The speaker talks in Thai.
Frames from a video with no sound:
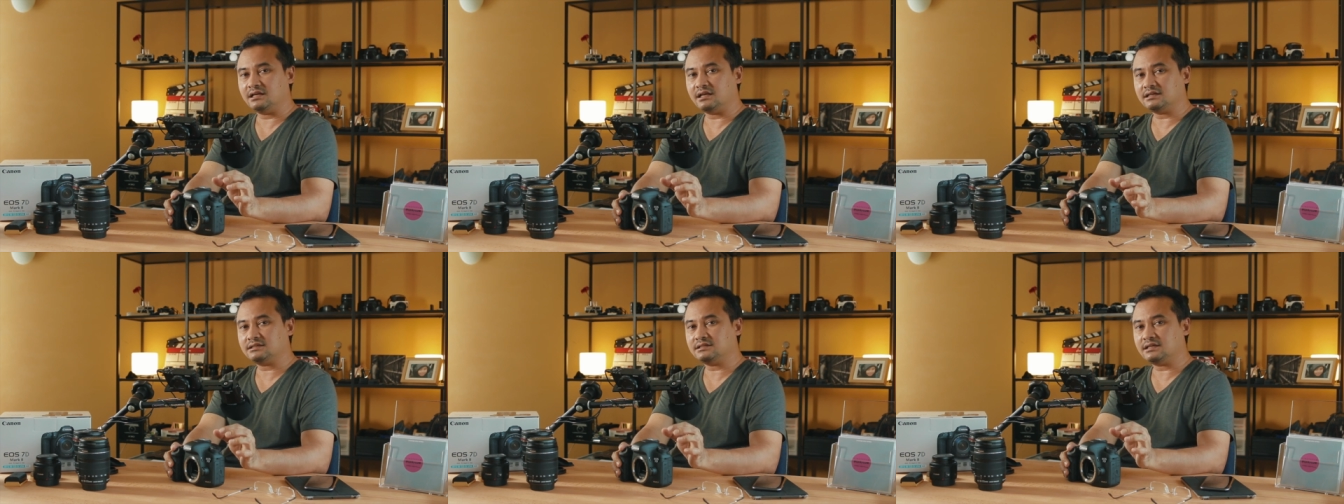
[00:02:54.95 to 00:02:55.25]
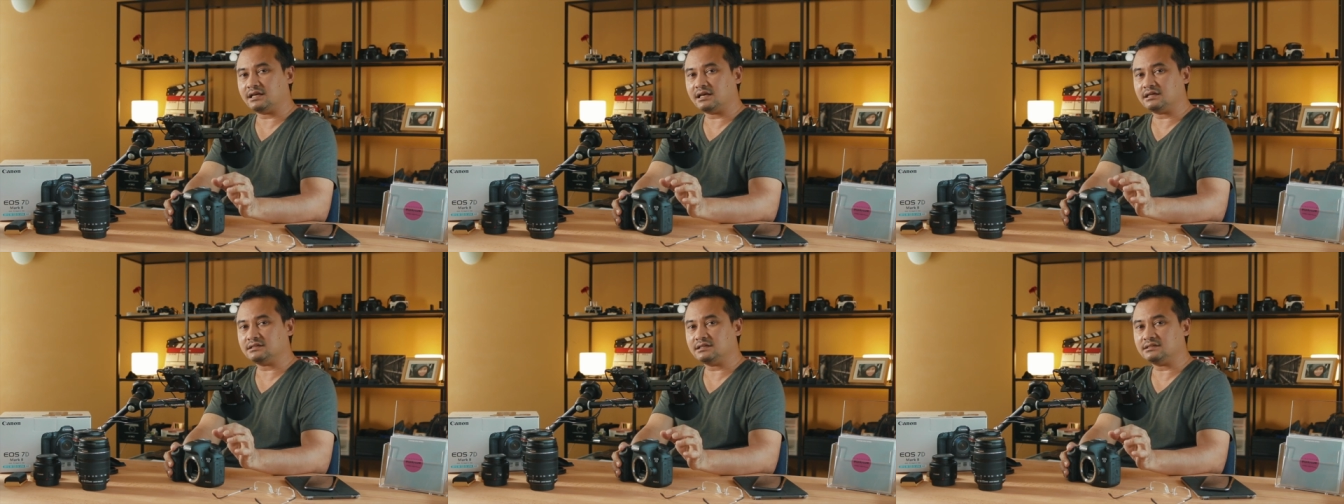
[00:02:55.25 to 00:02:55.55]
ลักษ
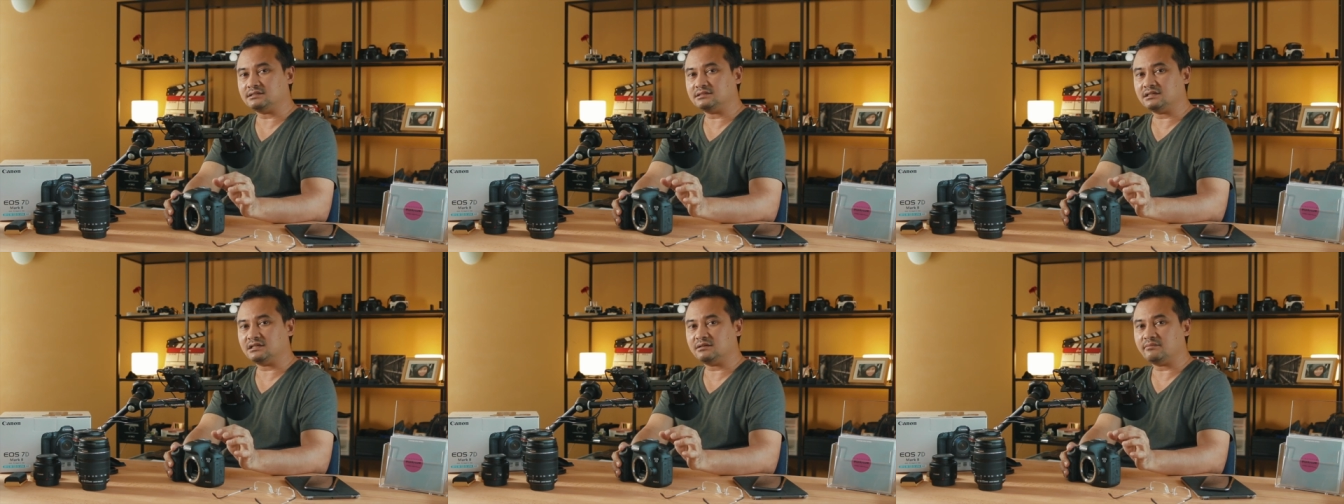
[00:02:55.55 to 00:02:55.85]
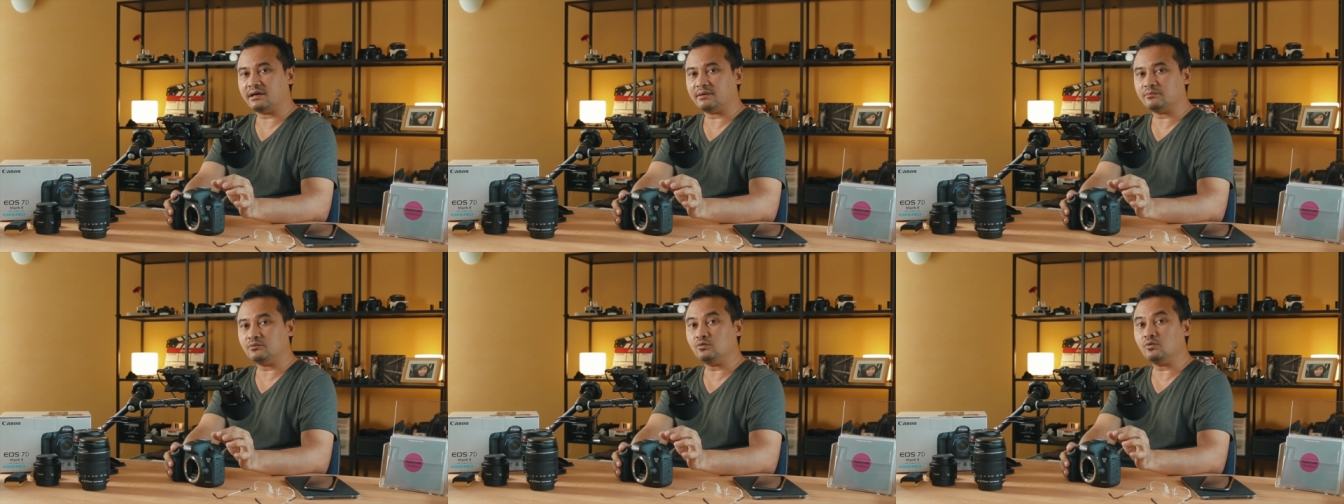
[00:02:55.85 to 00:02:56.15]
ณะเซ็นเซอ
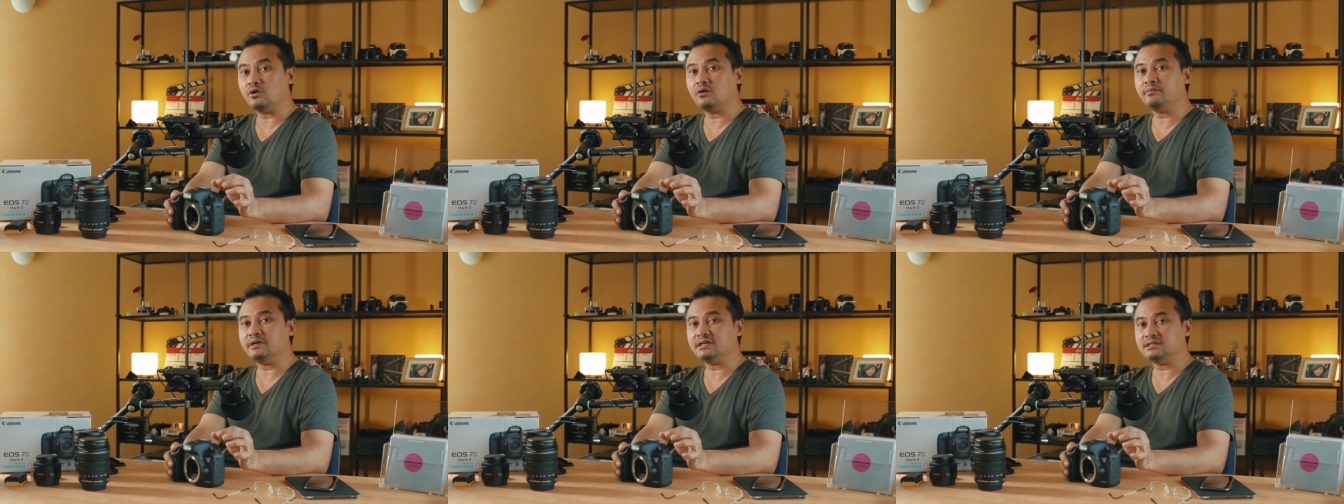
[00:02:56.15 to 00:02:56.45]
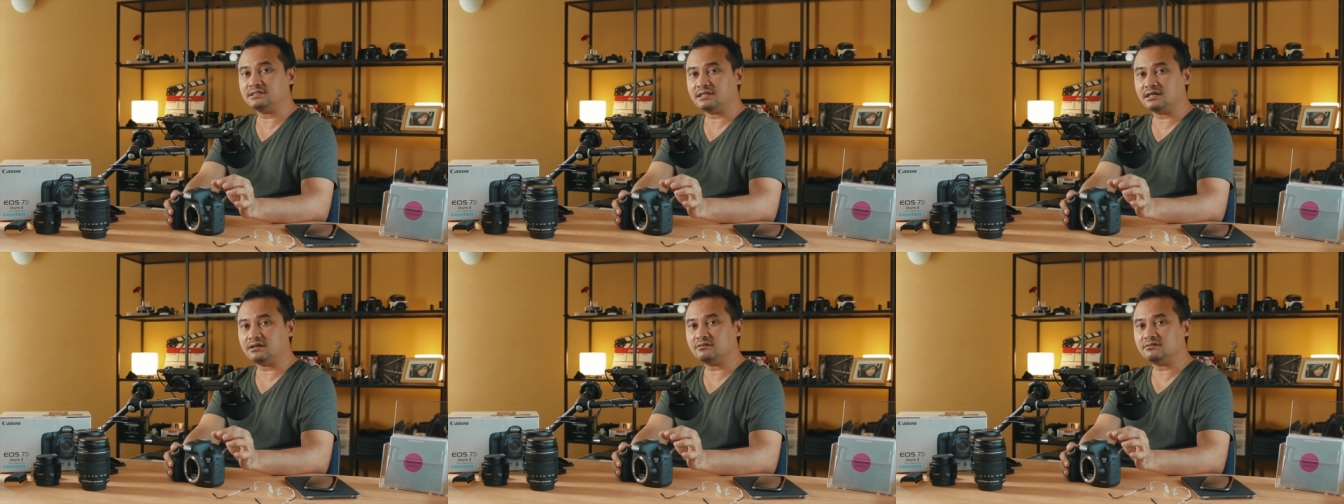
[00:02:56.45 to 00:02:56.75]
ร์แบบ dual
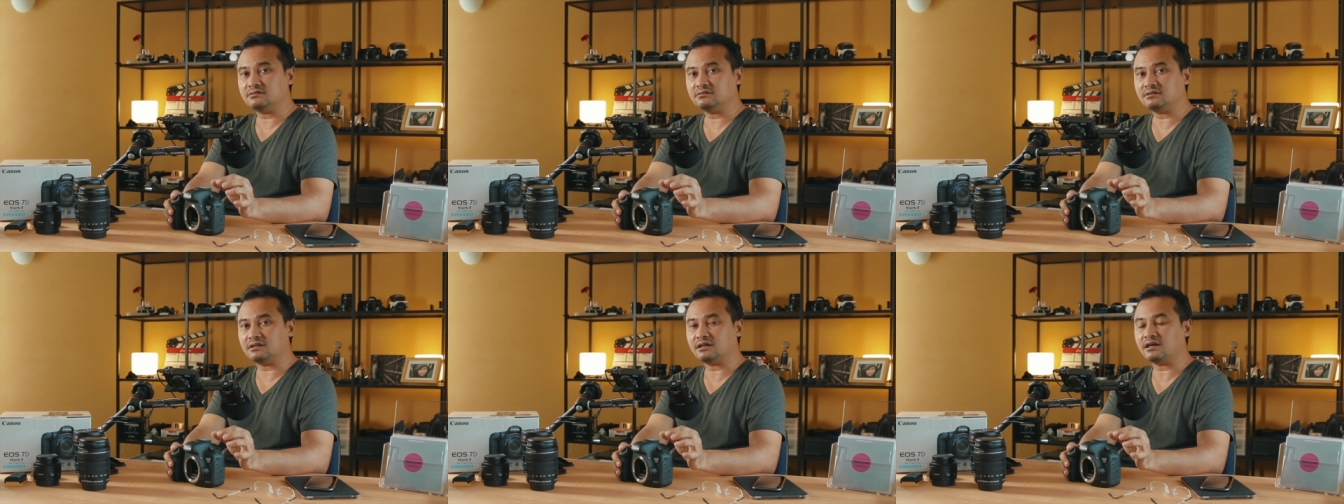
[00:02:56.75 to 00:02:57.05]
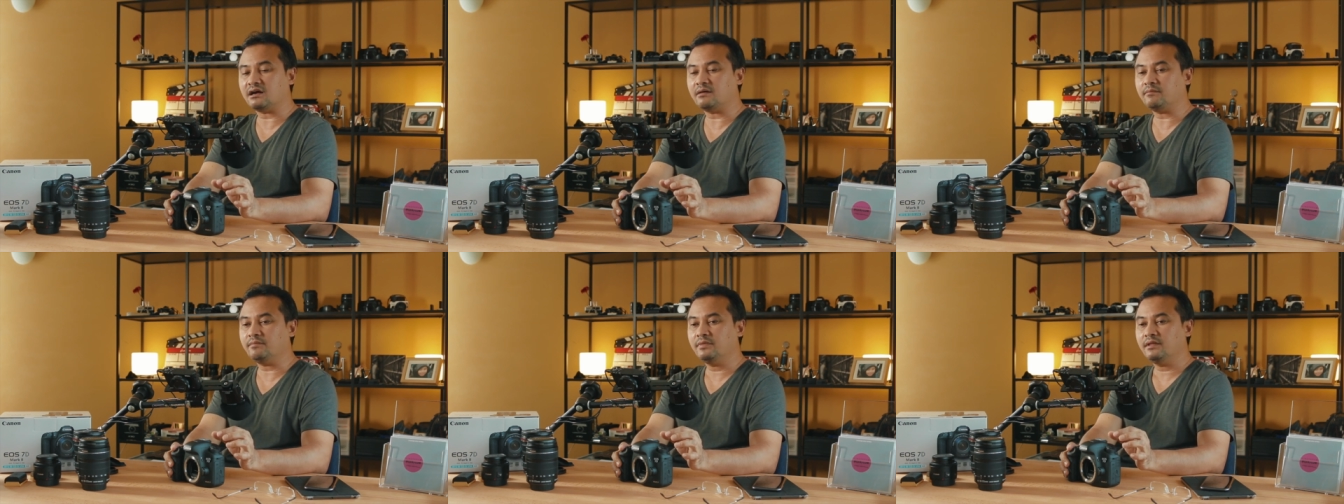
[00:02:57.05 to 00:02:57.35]
pixel
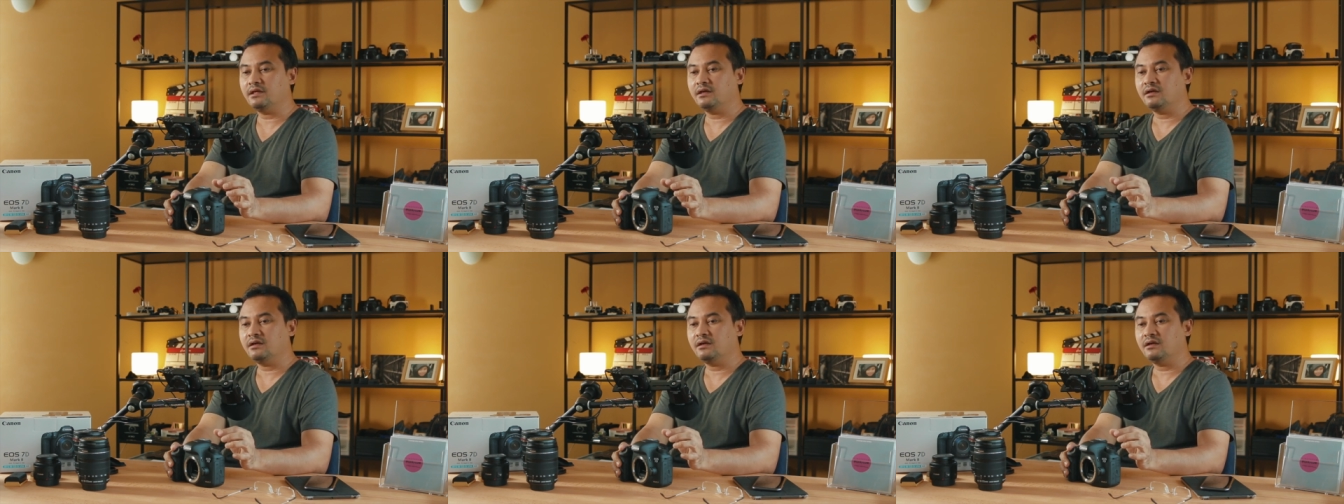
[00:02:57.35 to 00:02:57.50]
นะครับ